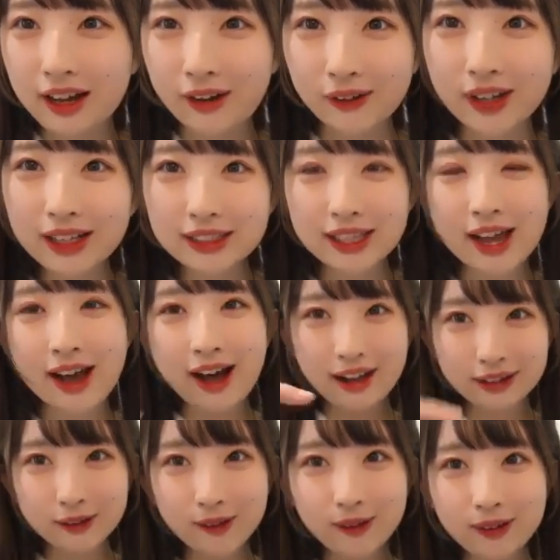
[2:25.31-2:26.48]
お母さん
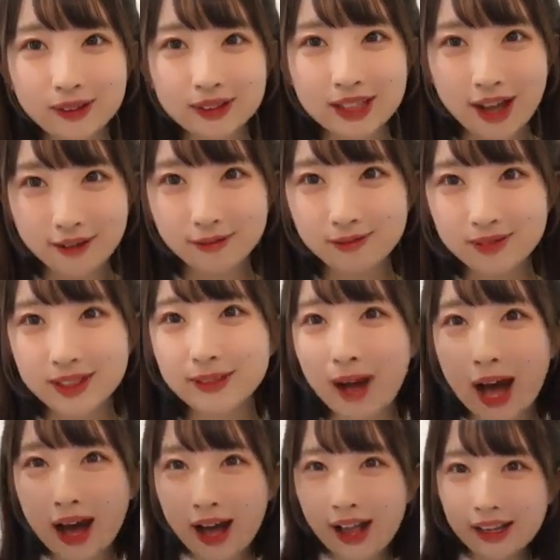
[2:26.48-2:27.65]
ハートさんく
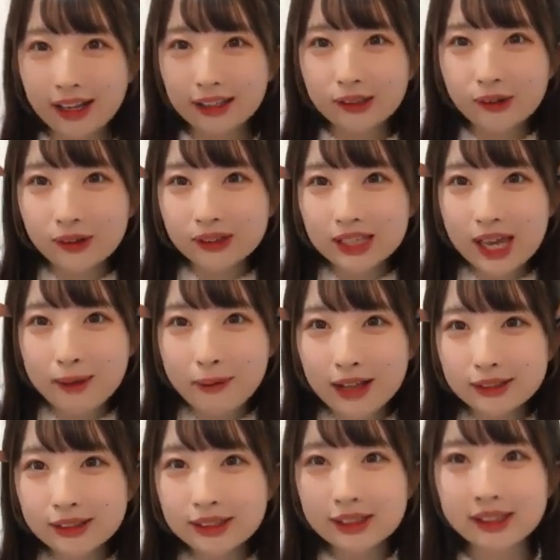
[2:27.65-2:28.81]
まありがとうございます